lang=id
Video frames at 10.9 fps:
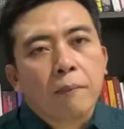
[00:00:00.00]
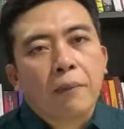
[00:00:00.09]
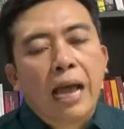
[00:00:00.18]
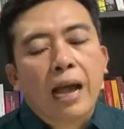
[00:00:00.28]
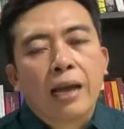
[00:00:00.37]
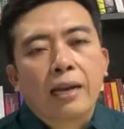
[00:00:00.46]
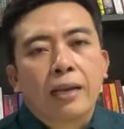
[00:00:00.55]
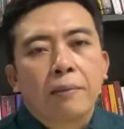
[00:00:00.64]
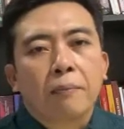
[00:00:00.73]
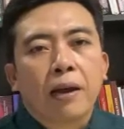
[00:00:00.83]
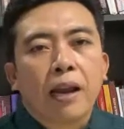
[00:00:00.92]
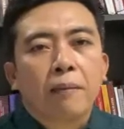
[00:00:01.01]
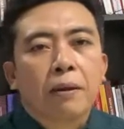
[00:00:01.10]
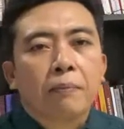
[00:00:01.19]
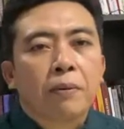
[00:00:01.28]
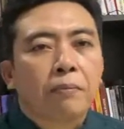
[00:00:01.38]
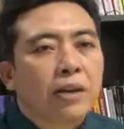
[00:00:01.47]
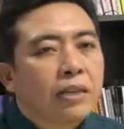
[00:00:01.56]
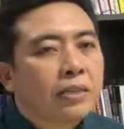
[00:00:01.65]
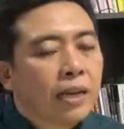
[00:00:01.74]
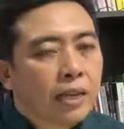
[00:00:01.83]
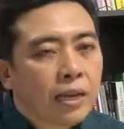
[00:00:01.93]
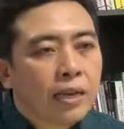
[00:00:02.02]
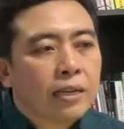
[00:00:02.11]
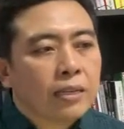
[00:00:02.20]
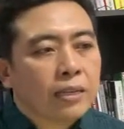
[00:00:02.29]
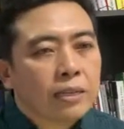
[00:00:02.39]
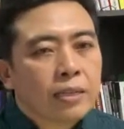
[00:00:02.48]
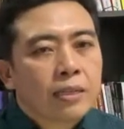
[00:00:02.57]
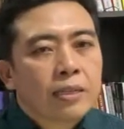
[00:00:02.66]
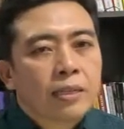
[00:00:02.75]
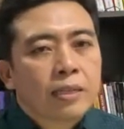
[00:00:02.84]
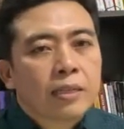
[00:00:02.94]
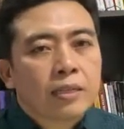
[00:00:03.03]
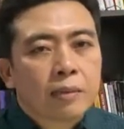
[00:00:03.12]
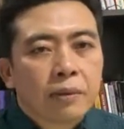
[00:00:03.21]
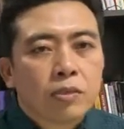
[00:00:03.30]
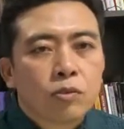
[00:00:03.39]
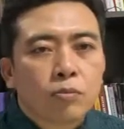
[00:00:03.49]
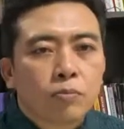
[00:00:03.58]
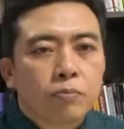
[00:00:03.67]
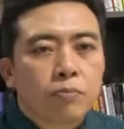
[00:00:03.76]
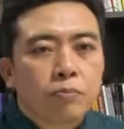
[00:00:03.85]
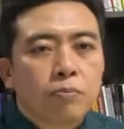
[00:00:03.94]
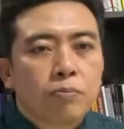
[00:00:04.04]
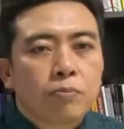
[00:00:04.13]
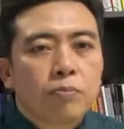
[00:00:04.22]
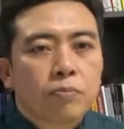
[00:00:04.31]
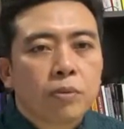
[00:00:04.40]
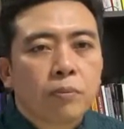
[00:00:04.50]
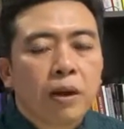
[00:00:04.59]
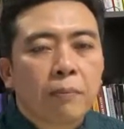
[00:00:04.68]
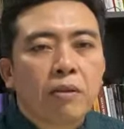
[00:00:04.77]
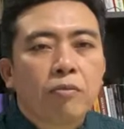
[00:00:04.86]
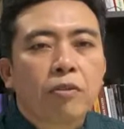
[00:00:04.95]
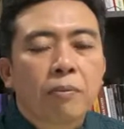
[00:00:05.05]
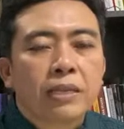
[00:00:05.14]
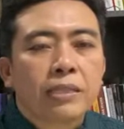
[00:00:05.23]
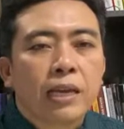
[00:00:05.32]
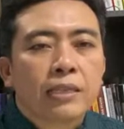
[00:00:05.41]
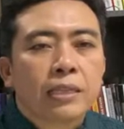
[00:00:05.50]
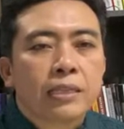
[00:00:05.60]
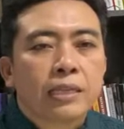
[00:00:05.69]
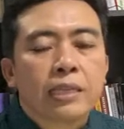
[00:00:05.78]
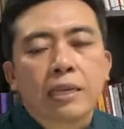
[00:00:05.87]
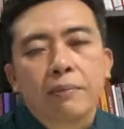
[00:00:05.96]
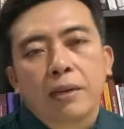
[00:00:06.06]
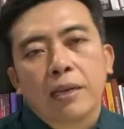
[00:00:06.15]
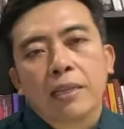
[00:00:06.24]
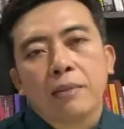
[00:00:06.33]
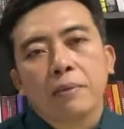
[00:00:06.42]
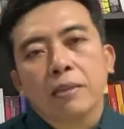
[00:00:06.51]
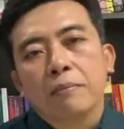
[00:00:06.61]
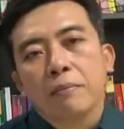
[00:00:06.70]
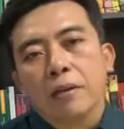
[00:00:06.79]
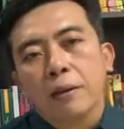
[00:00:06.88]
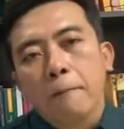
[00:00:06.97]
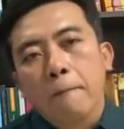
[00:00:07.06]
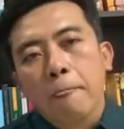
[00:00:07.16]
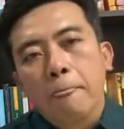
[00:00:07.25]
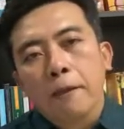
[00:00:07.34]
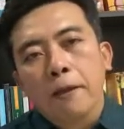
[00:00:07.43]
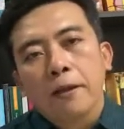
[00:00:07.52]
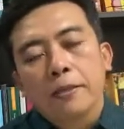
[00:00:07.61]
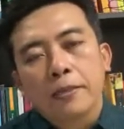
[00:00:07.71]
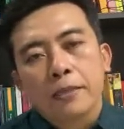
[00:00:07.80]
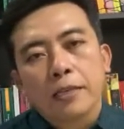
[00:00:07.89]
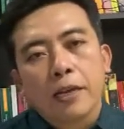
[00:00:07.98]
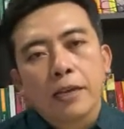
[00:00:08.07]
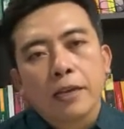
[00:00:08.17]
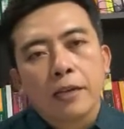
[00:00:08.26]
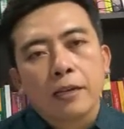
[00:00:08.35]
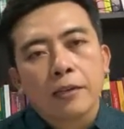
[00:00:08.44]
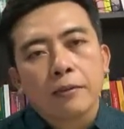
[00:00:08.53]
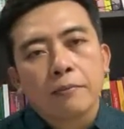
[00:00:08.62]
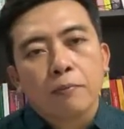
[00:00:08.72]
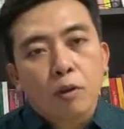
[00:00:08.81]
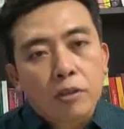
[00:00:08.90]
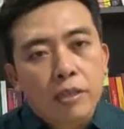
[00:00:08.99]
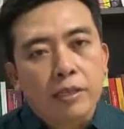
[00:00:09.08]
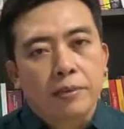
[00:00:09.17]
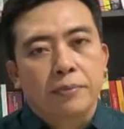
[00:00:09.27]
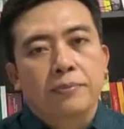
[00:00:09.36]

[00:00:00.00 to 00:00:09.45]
berangkat dari pengalaman pribadi saya termasuk beberapa informasi yang saya terima dari teman-teman eh, sarjana politik.